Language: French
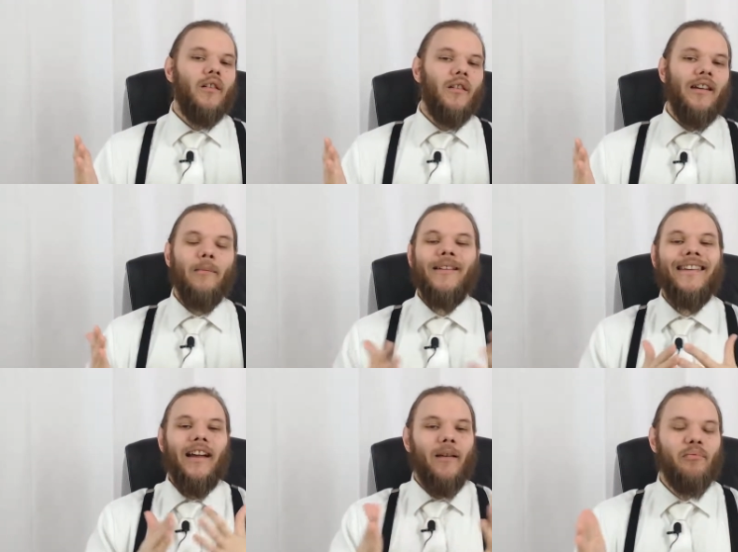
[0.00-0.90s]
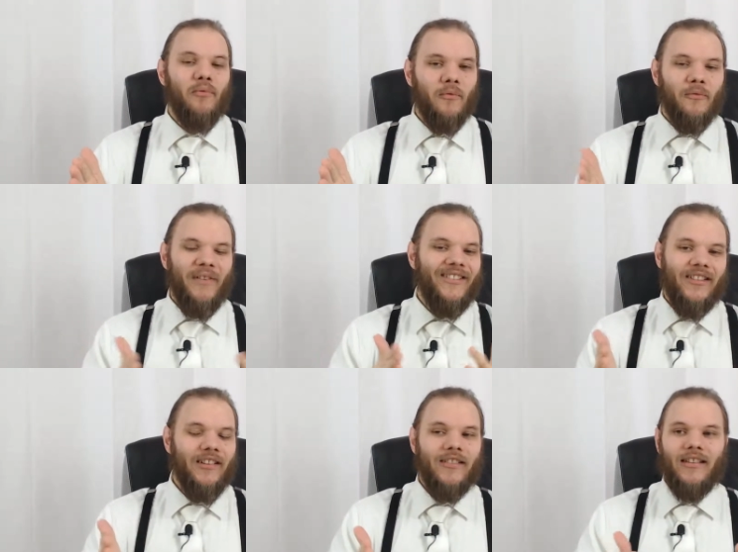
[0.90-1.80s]
La manière la plus
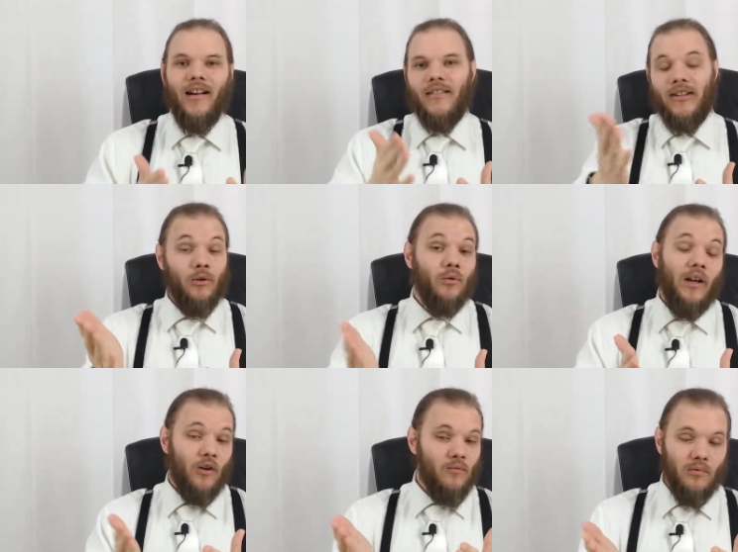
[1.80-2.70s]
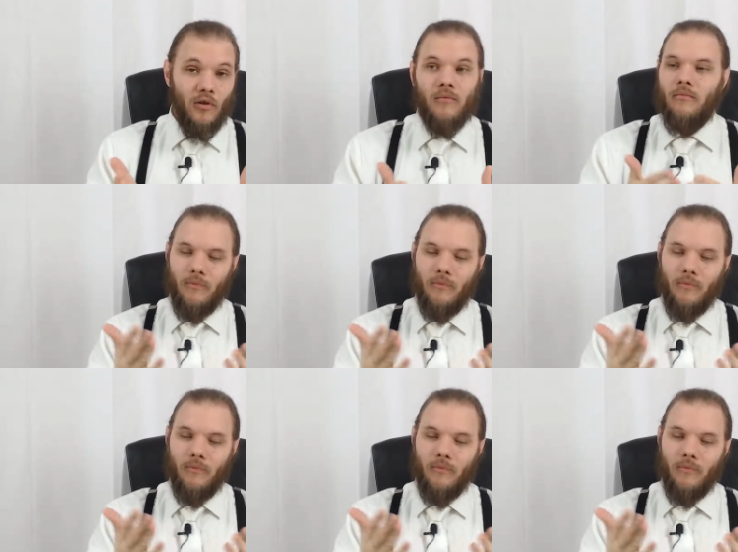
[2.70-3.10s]
facile, c'est celle de Dragon Ball.